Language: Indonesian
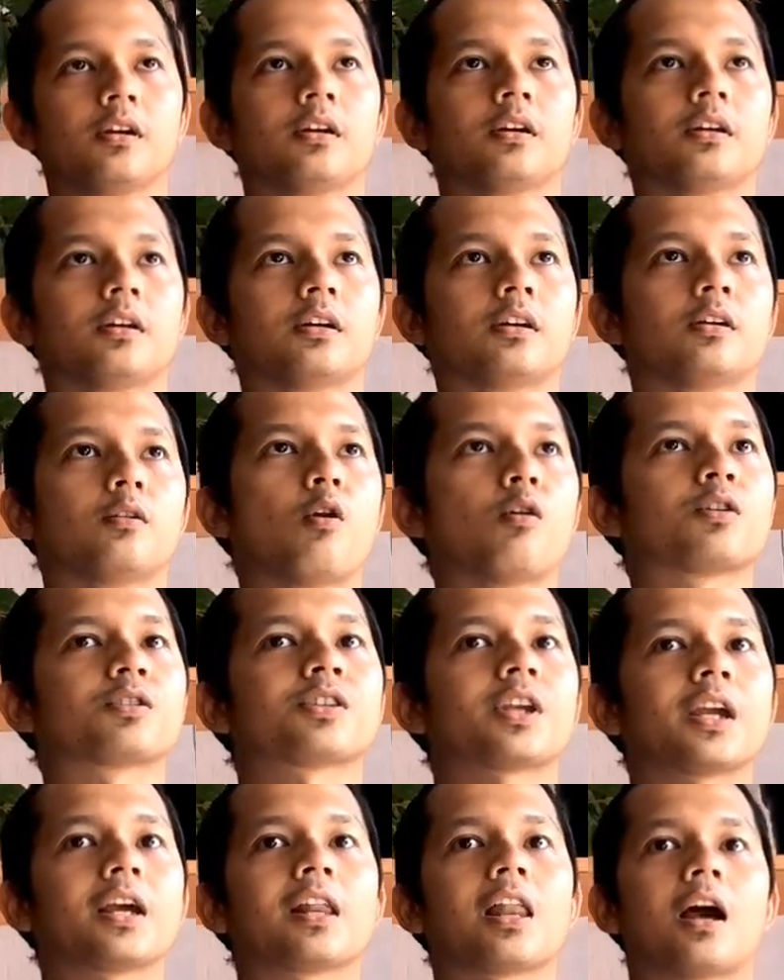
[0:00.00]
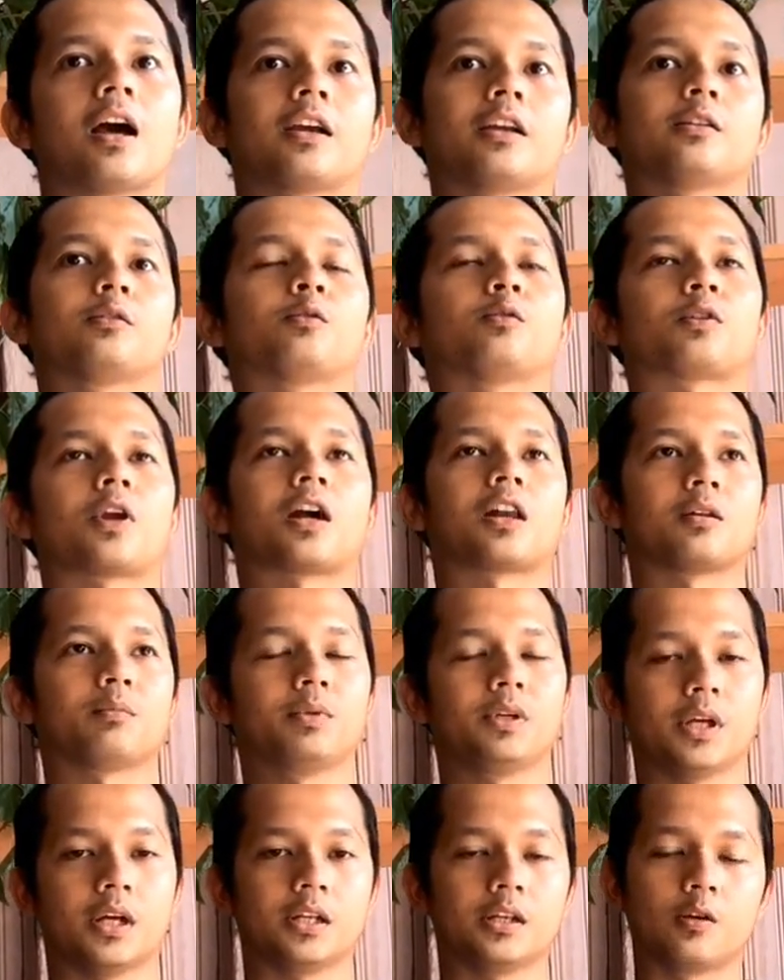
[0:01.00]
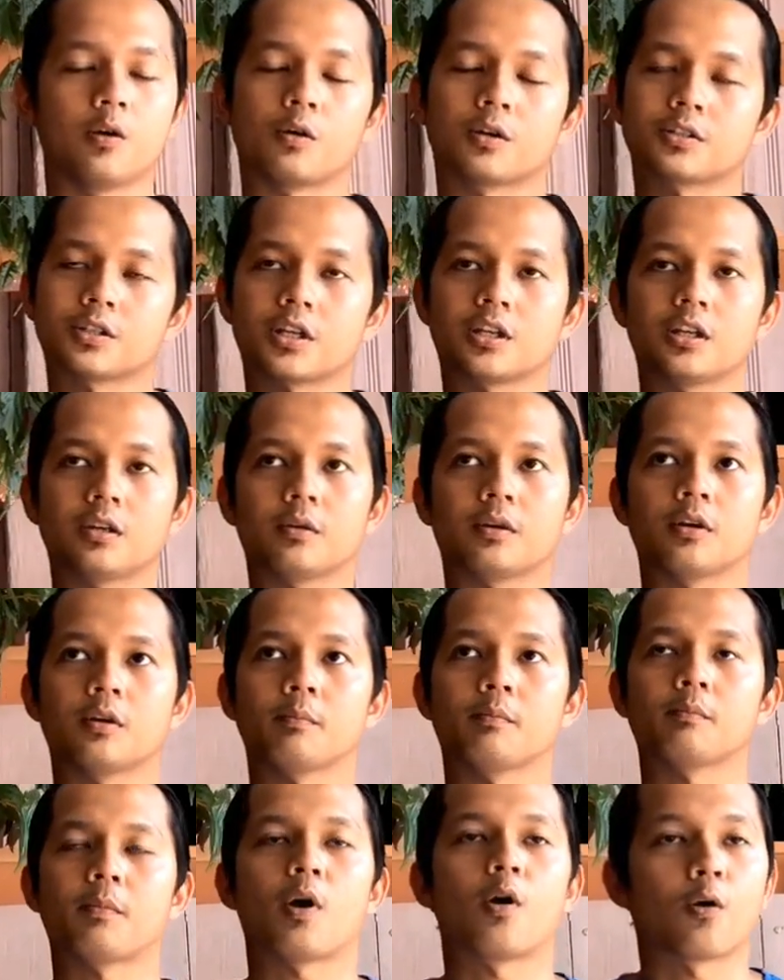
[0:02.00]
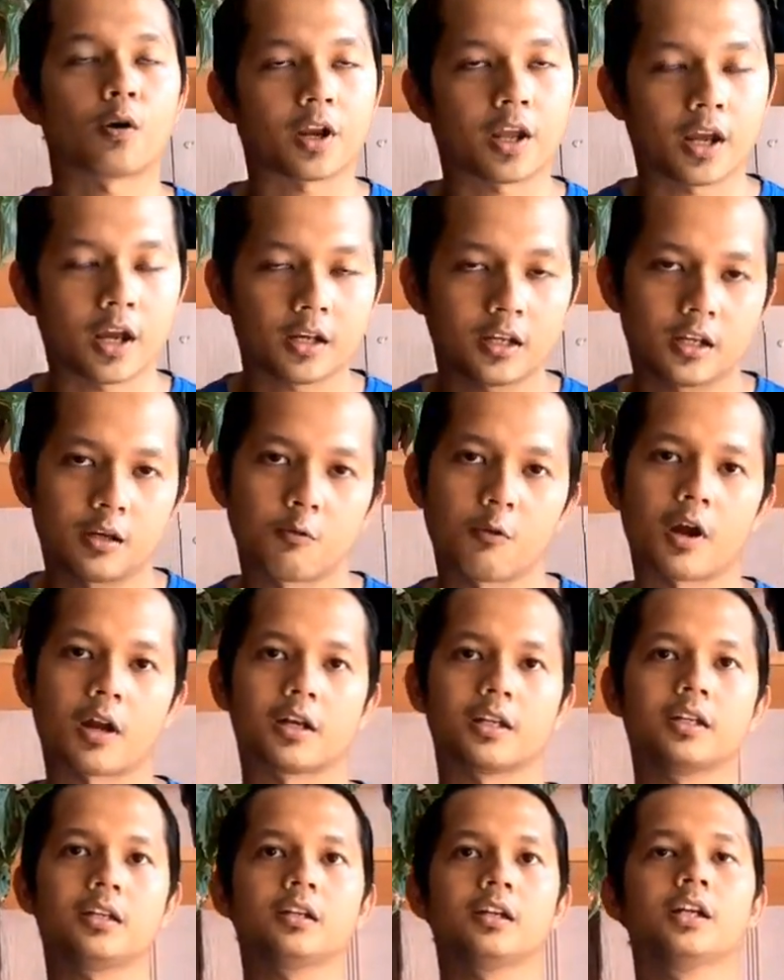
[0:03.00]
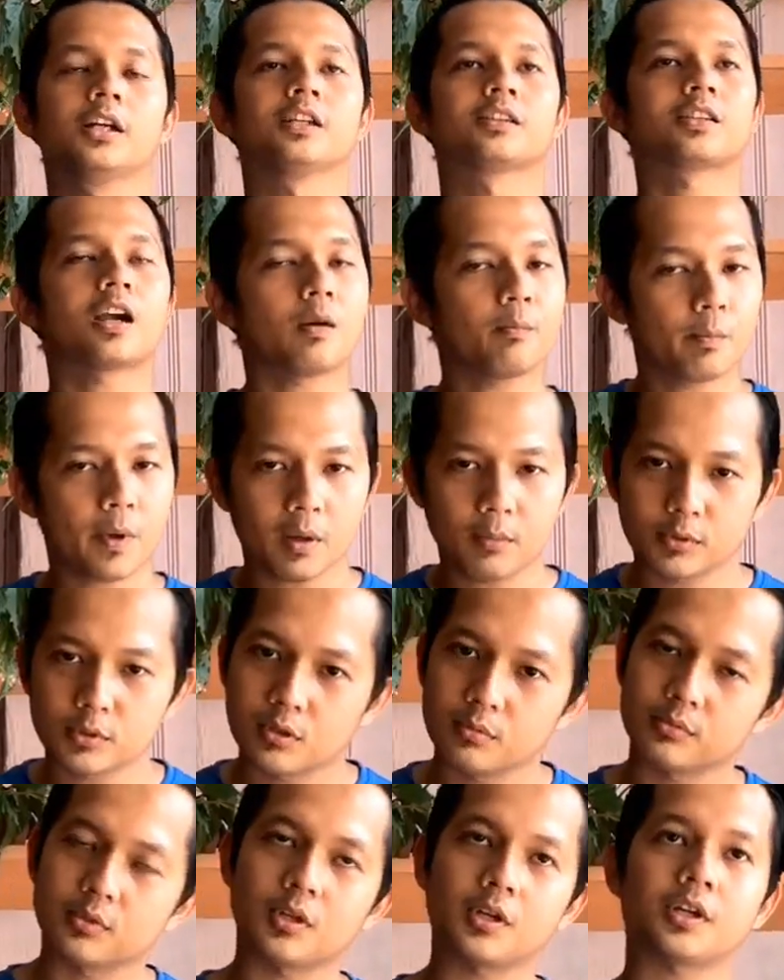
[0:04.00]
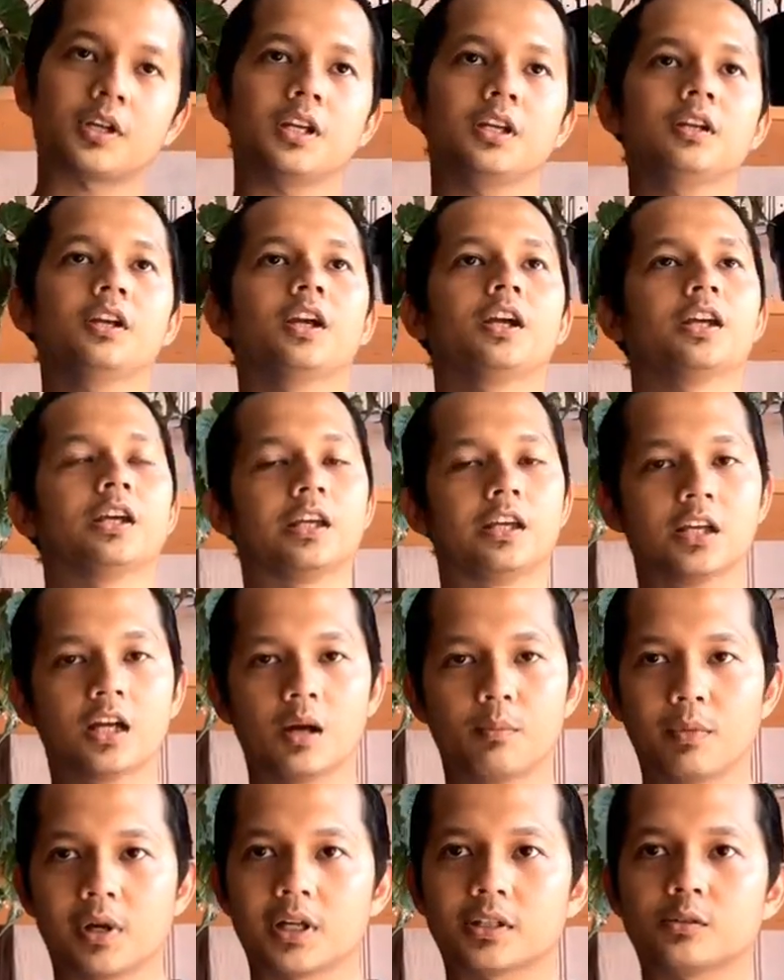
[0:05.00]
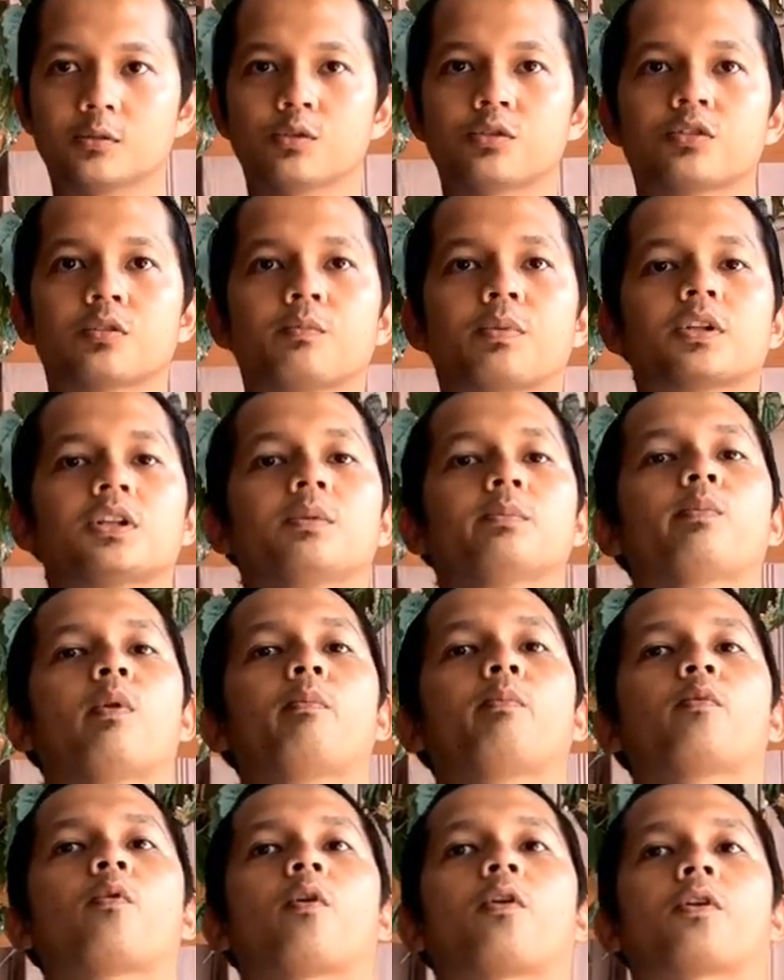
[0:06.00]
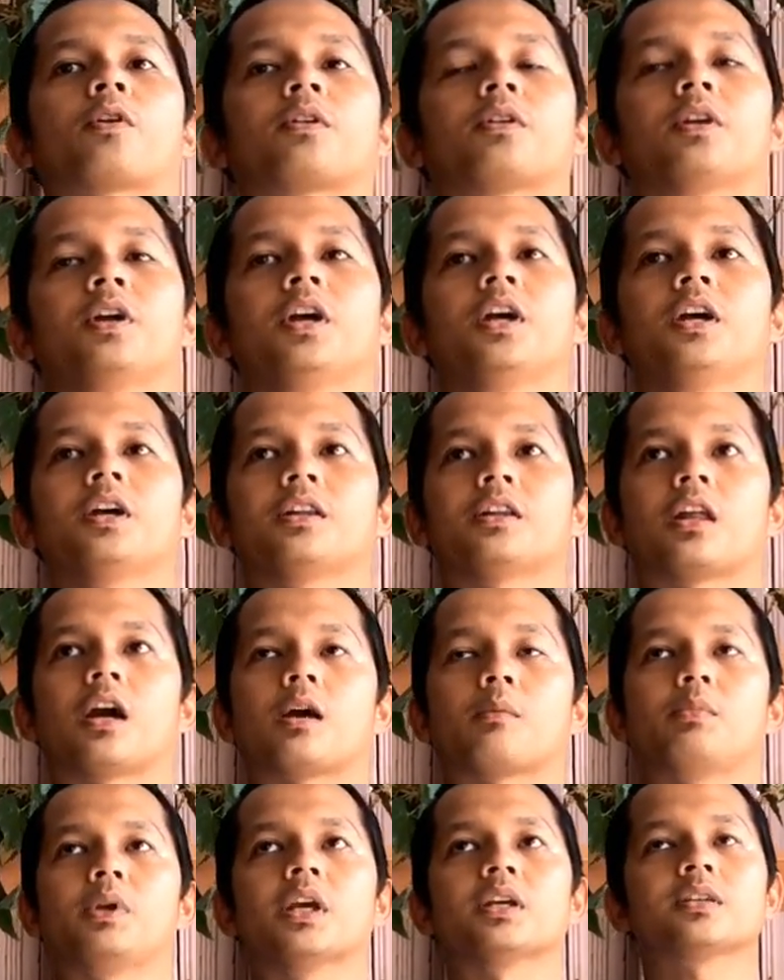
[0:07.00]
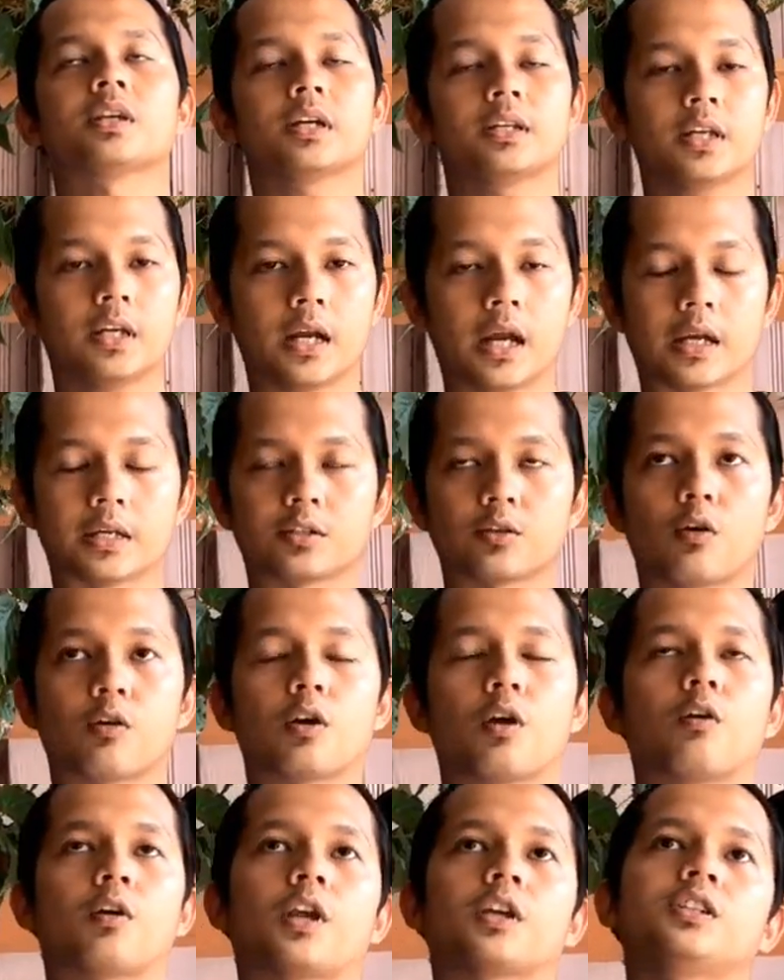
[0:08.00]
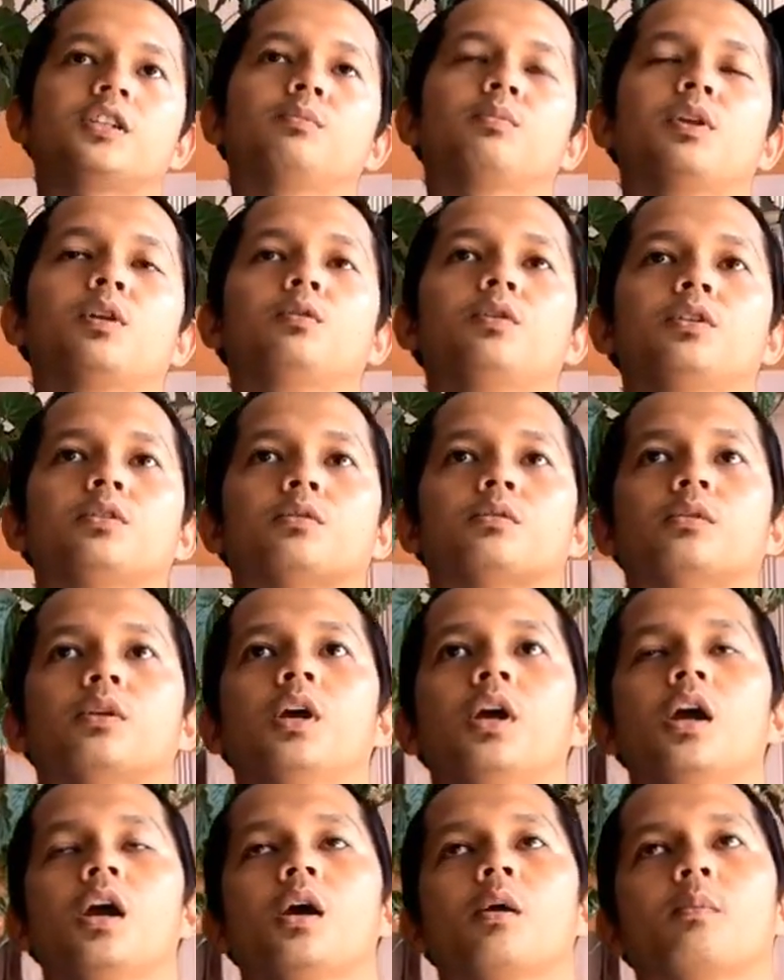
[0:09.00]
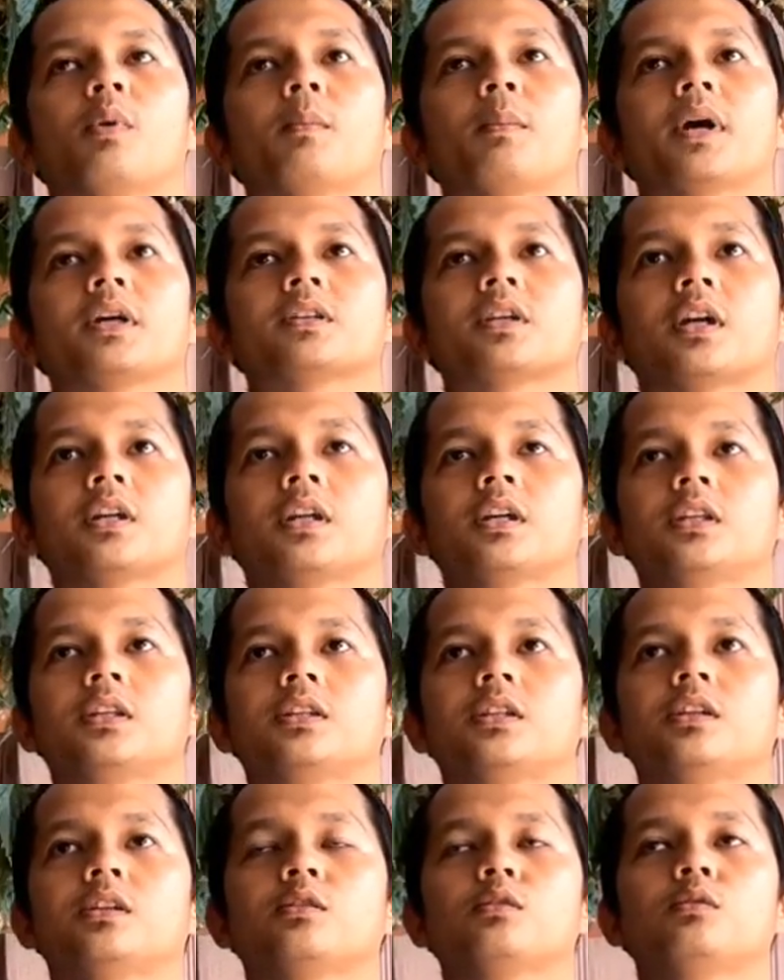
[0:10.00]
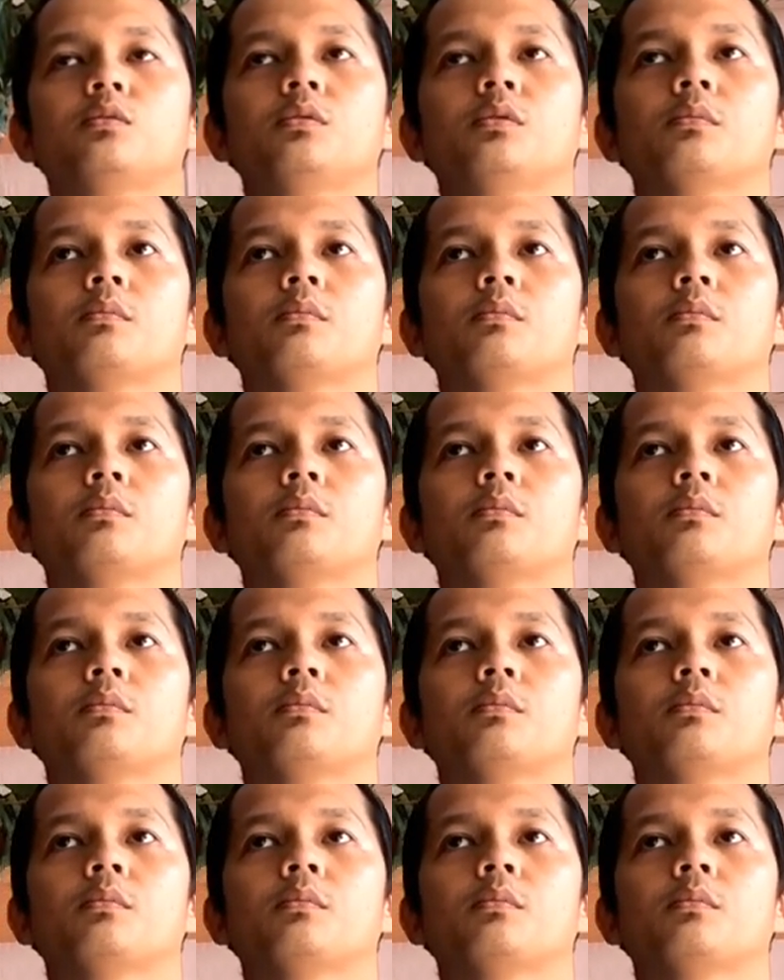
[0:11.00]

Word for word: eh, gongseng lah gitu kurang lebih ya di gongseng di penggorengan di kuali sampai betul-betul kering hingga meletus seperti popcorn Nah biasanya guys orang-orang situ itu memasaknya di sini tuh